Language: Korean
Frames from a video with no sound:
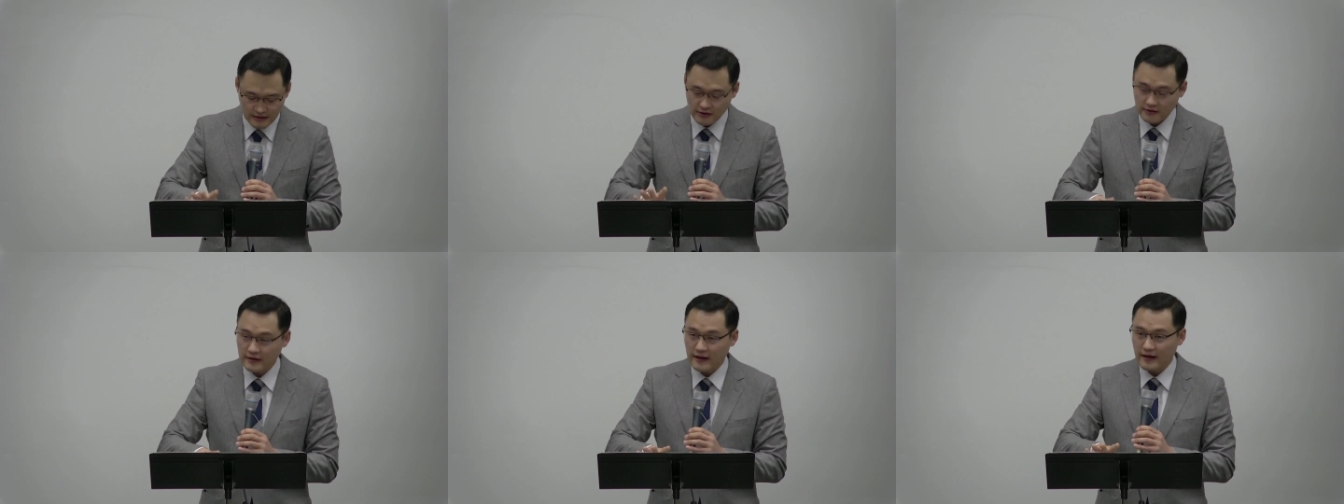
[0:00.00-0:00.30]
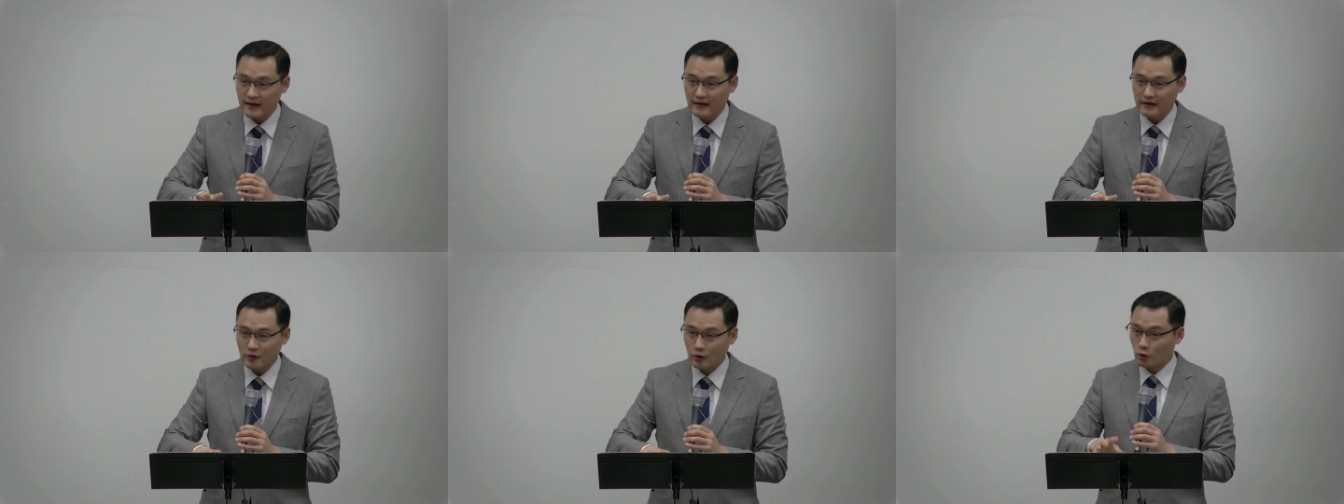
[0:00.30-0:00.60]

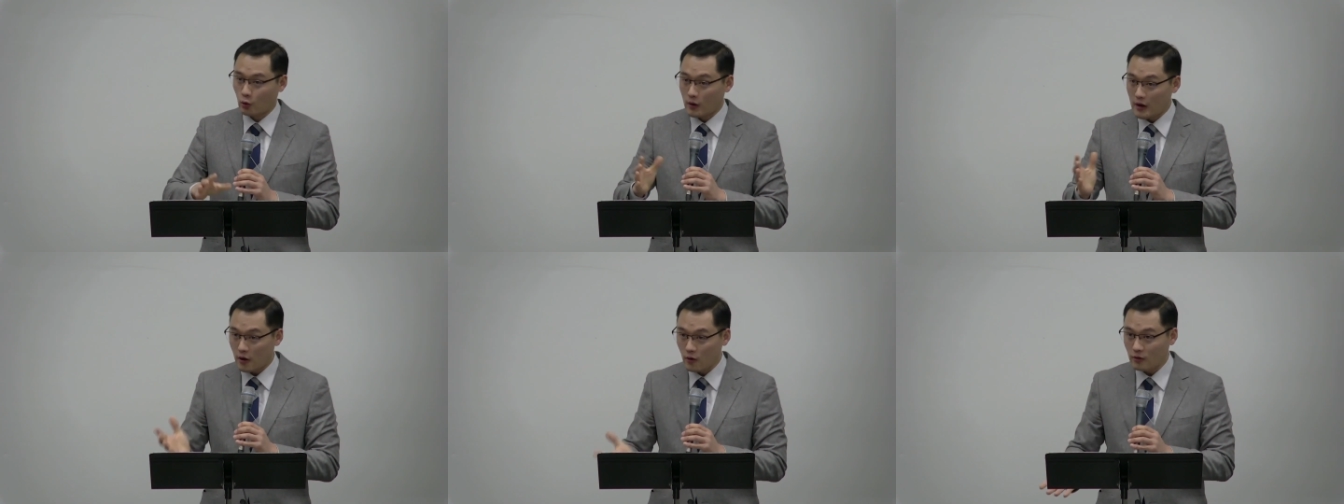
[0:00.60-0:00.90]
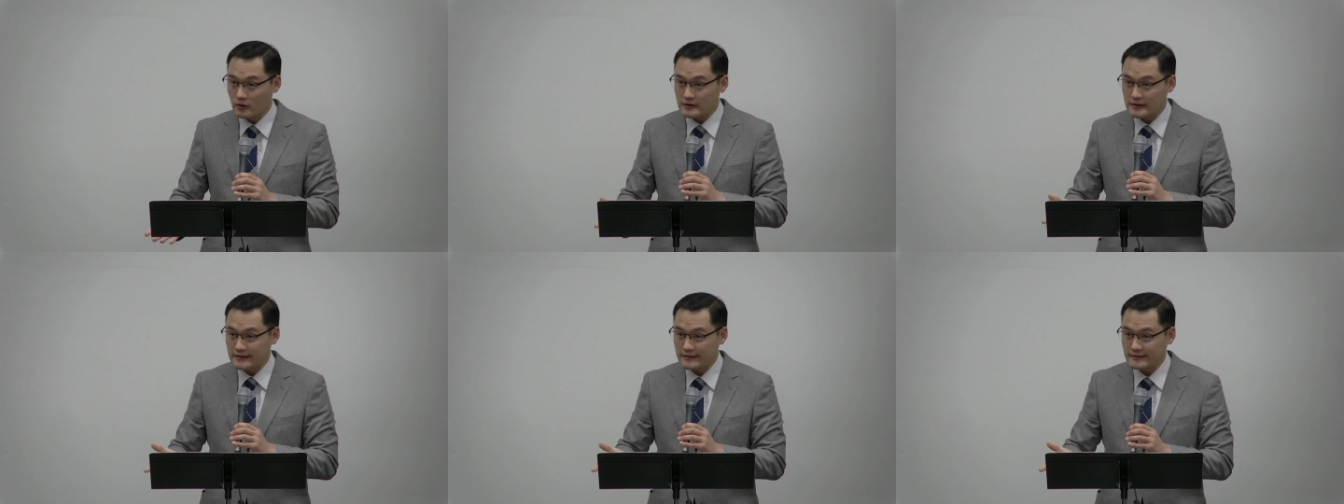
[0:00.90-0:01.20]
그런데 더 놀라운
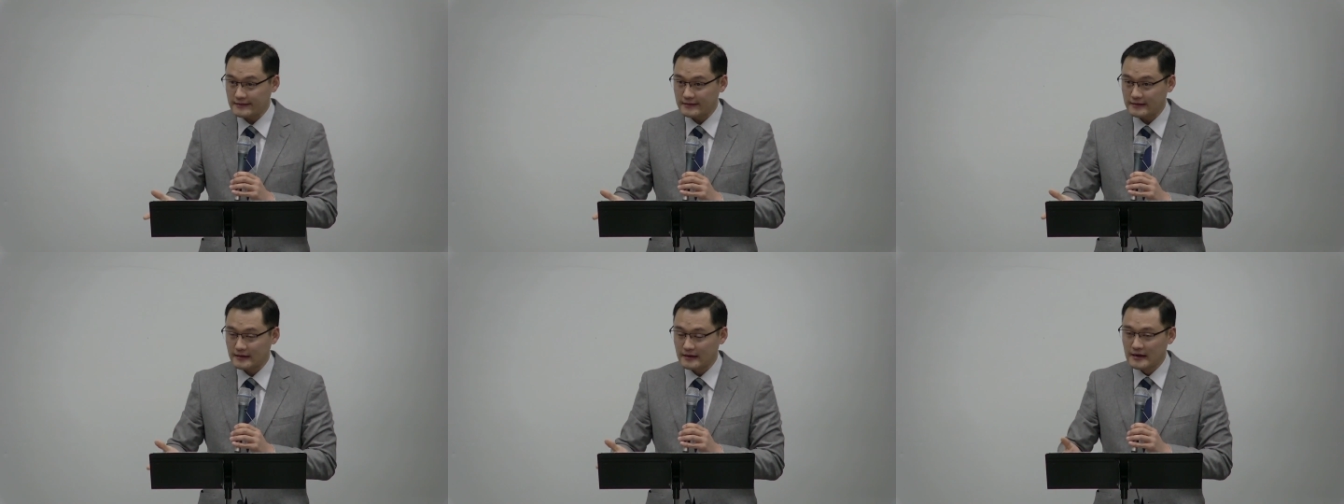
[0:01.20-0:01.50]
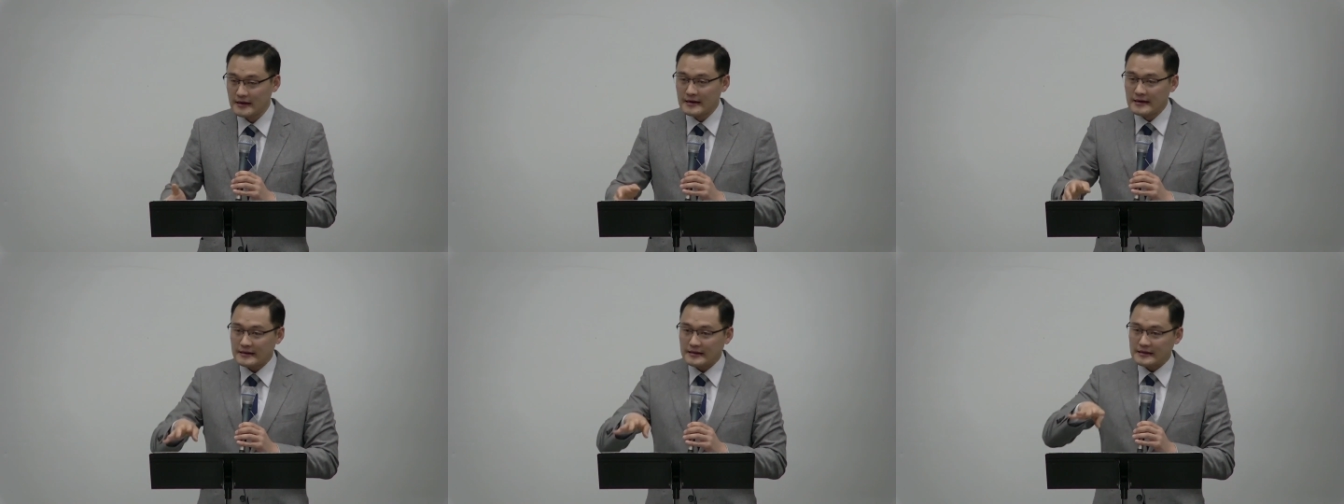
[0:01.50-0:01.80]
것은
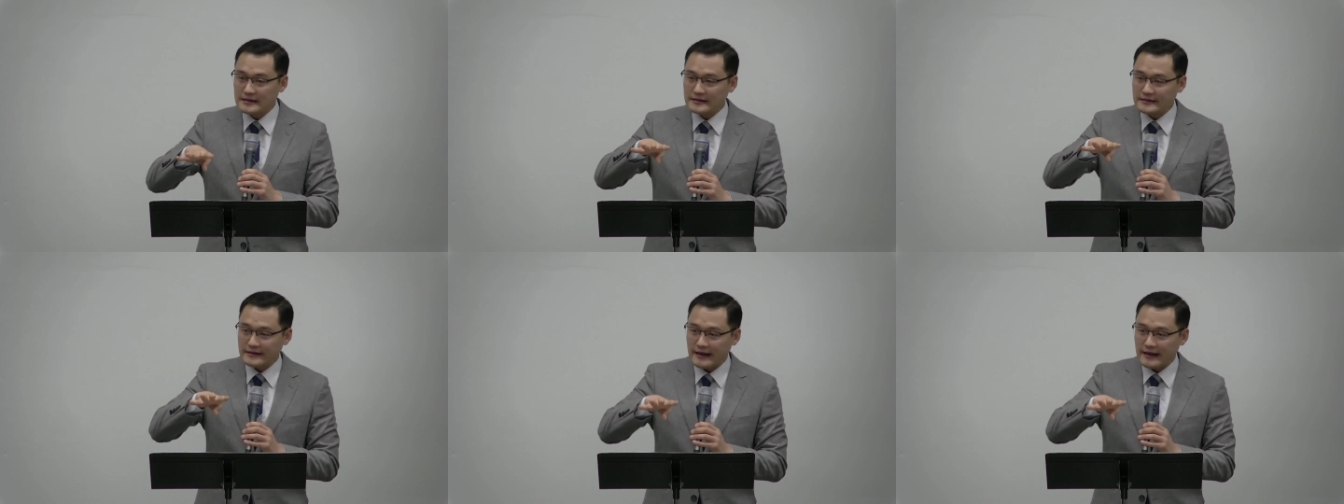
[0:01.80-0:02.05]
그